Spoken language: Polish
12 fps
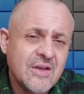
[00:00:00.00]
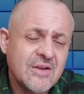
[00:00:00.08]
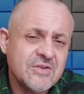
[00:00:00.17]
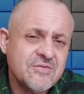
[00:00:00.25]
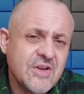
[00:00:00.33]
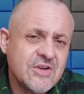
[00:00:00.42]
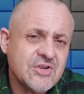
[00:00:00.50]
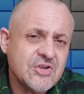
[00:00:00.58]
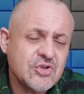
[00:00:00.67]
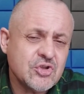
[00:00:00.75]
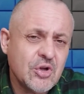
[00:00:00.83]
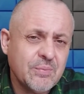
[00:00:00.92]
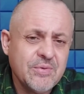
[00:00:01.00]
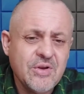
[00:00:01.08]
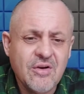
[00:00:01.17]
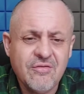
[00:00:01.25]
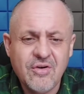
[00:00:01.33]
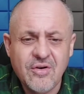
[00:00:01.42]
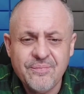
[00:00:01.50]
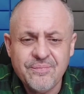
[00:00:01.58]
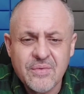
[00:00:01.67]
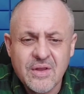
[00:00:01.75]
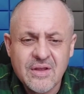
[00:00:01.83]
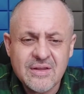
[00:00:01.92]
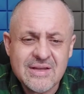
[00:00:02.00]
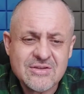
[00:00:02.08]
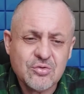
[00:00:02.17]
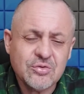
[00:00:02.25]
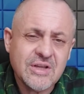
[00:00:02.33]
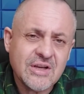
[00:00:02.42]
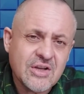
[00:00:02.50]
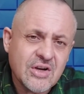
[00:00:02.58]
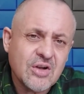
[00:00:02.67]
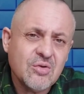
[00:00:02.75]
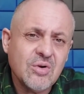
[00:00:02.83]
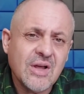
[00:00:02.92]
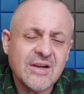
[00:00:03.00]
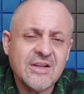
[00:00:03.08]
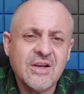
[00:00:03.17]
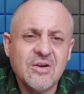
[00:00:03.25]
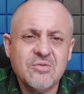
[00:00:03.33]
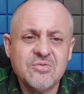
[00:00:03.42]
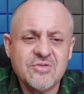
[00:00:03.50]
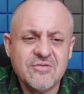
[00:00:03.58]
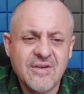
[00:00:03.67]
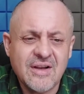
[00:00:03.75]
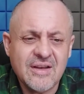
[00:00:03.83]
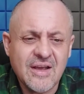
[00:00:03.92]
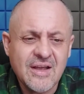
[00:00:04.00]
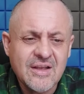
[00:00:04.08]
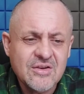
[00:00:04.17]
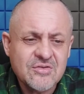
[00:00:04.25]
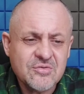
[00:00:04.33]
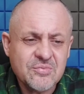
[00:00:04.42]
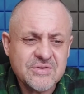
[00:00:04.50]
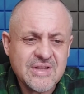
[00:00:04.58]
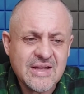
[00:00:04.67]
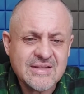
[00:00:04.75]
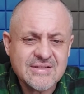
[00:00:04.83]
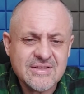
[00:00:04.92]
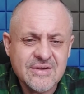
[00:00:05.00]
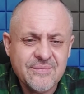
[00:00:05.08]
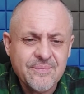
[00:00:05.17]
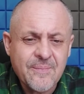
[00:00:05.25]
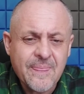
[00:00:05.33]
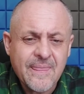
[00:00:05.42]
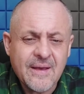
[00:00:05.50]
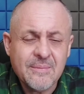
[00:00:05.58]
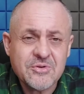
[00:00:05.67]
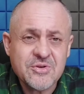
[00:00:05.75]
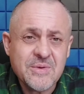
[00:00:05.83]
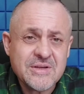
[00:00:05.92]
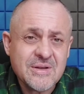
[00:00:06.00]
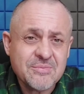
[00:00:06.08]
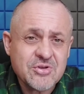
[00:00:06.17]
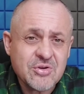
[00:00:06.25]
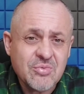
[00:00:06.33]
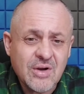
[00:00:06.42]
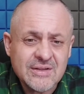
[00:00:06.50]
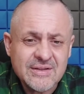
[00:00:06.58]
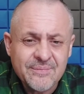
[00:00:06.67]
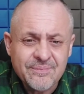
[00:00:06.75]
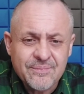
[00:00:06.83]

rozwija się stopniowo, na skutek regularnego używania substancji może mieć na przykład